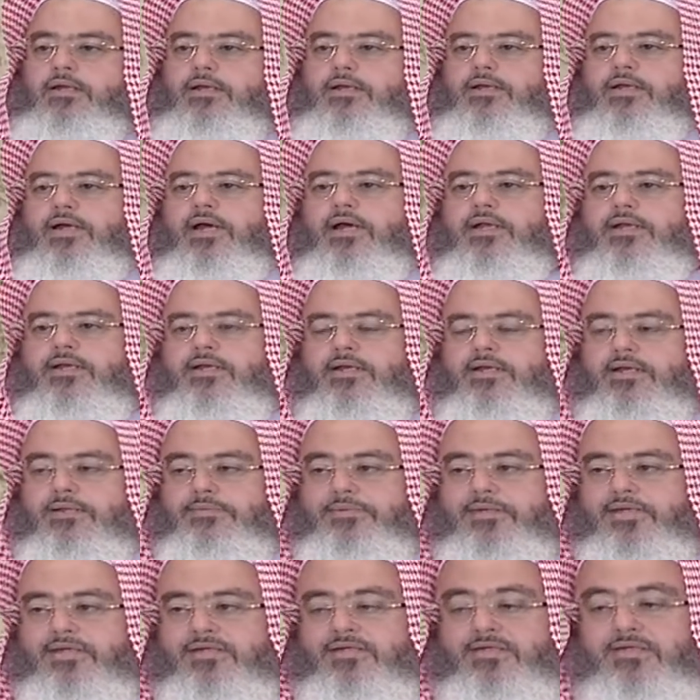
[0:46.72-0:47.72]
لأن
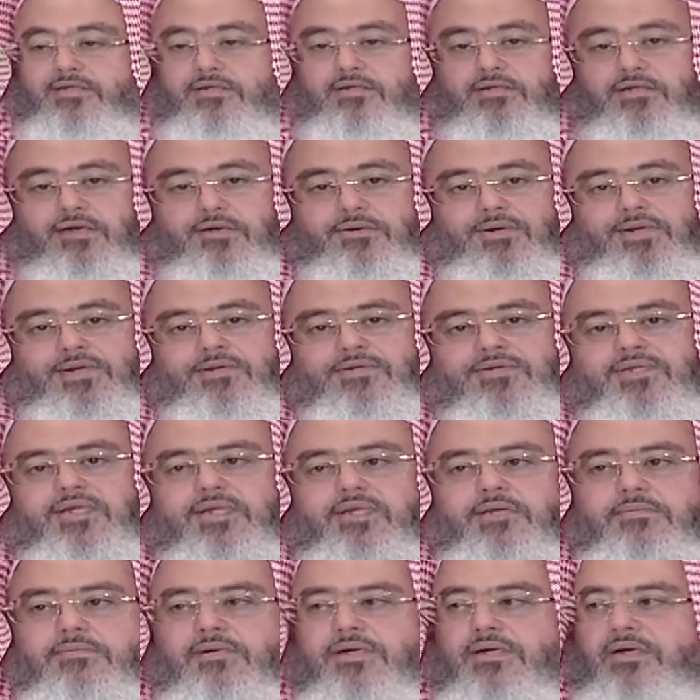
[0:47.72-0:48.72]
النبي صلى الله عليه
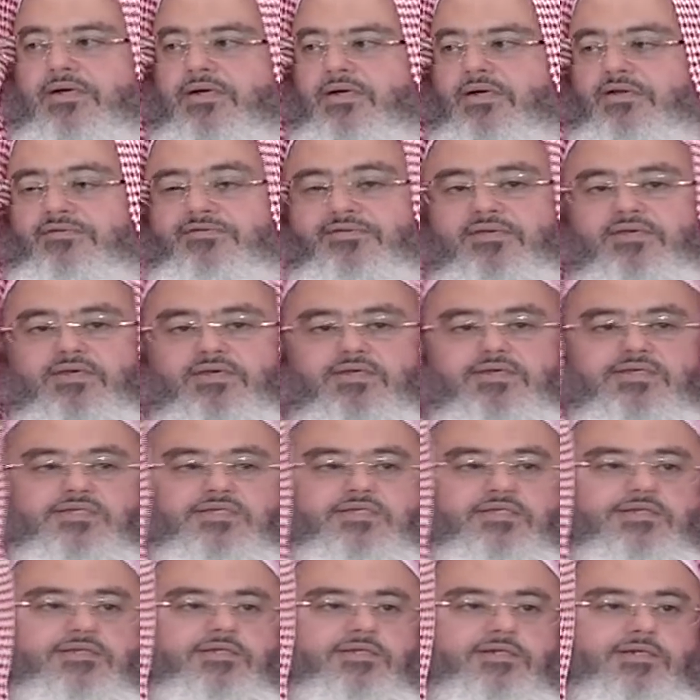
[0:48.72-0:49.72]
وسلم قال في
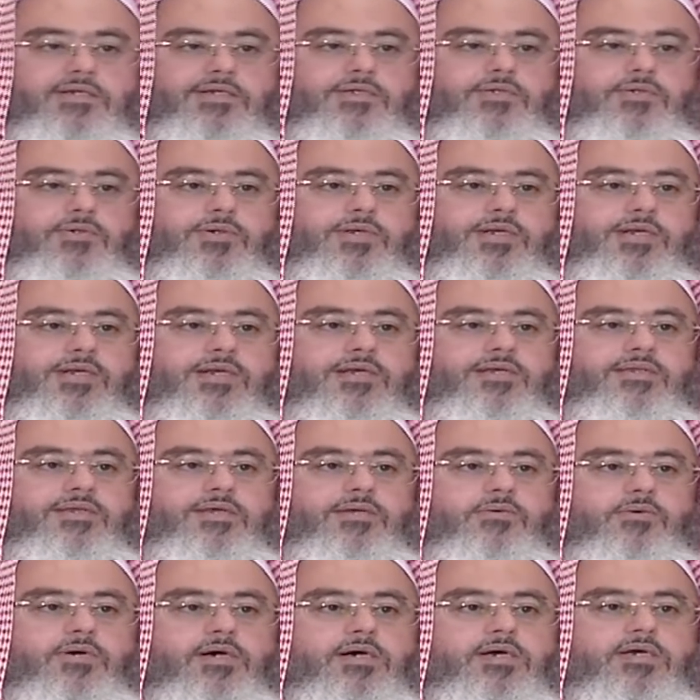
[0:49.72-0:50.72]
قصة الرجل
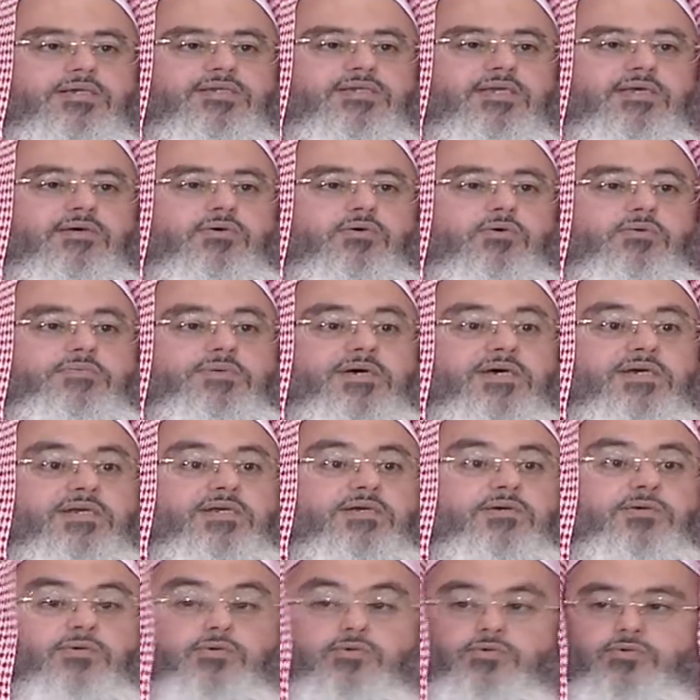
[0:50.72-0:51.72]
الذي وقصه
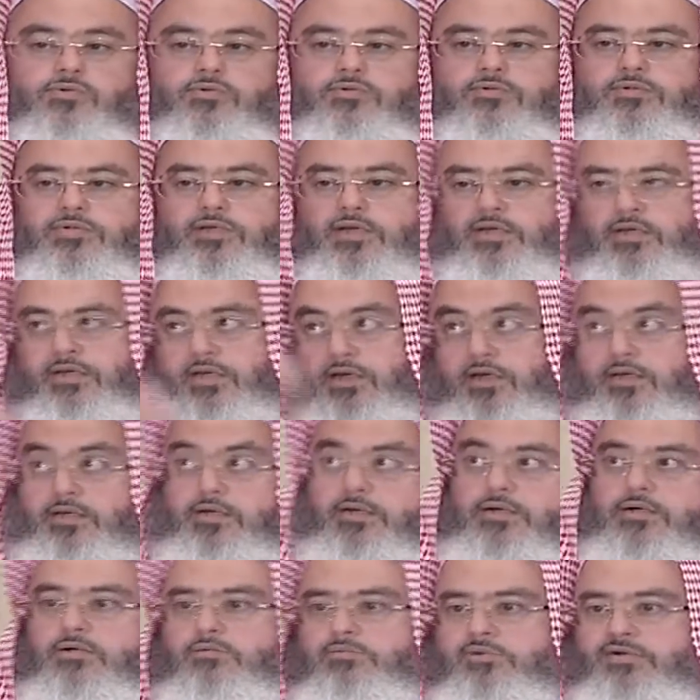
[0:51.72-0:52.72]
بعيره يعني
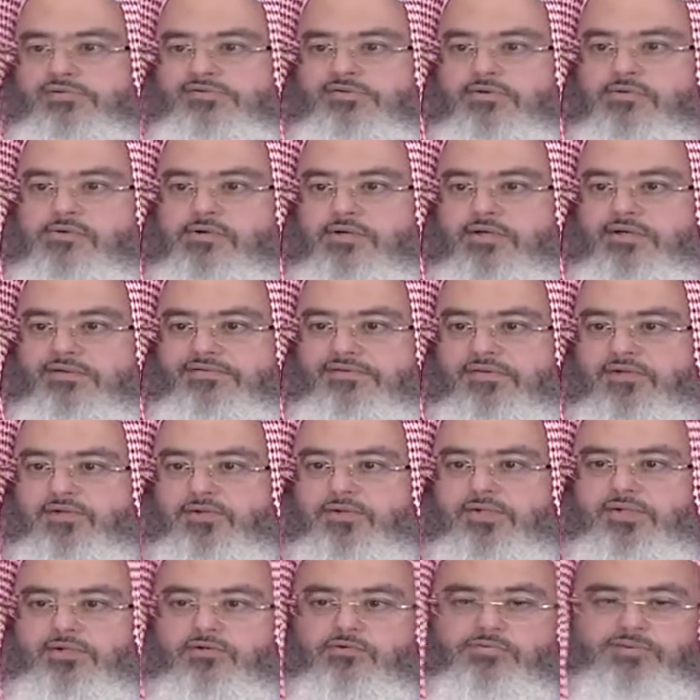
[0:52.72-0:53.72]
ألقاه من فوقه
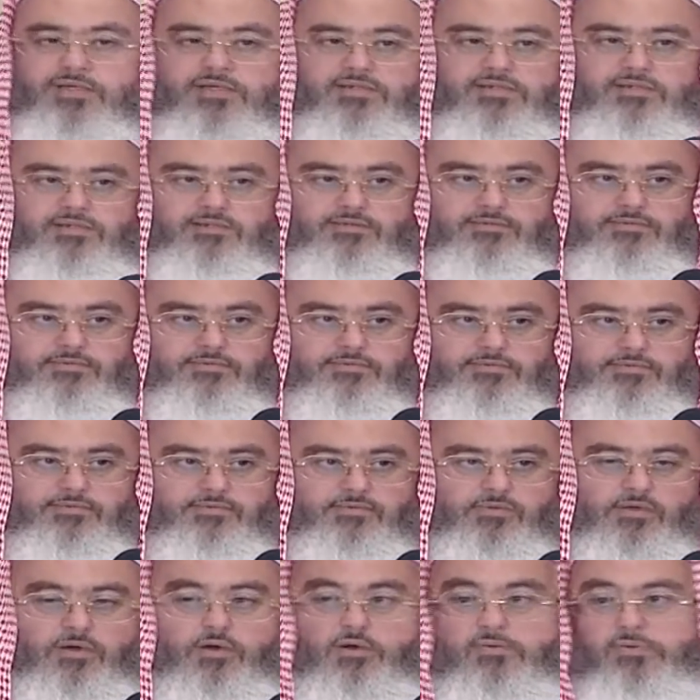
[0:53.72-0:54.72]
فصرع ومات
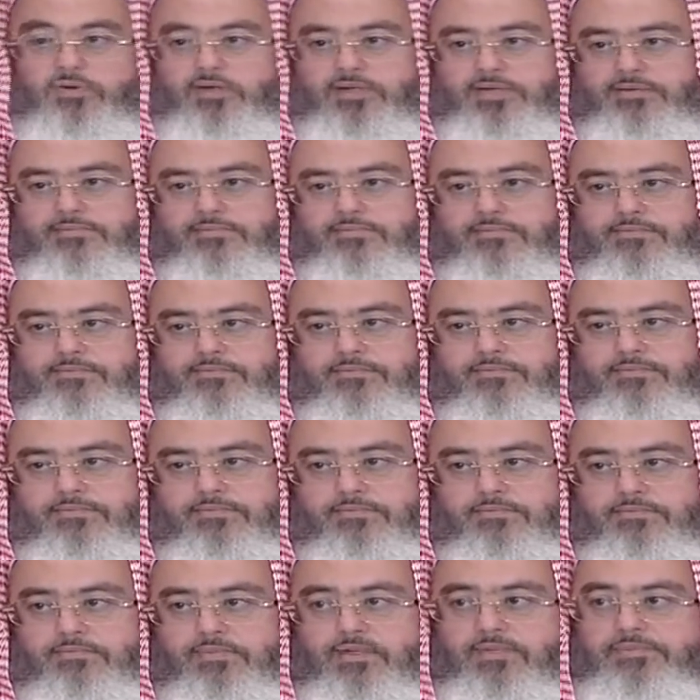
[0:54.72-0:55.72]
وهو محرم
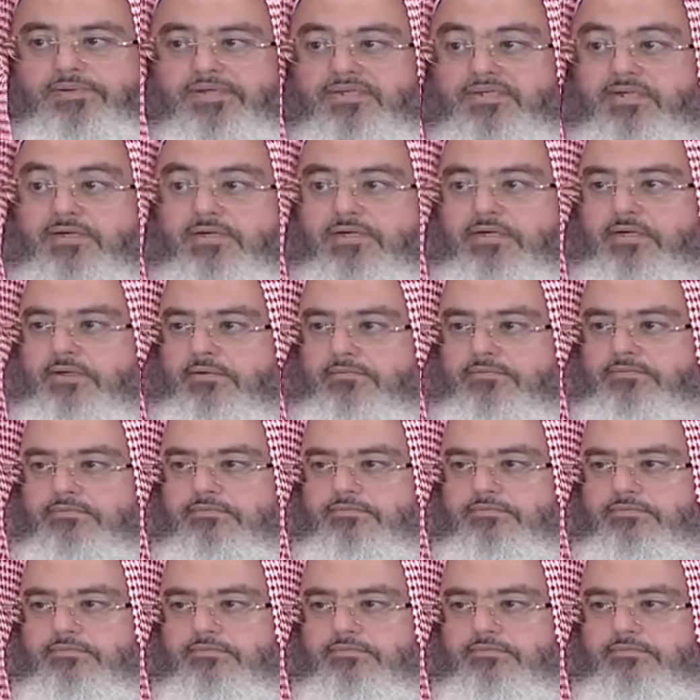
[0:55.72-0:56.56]
بلباس الحرام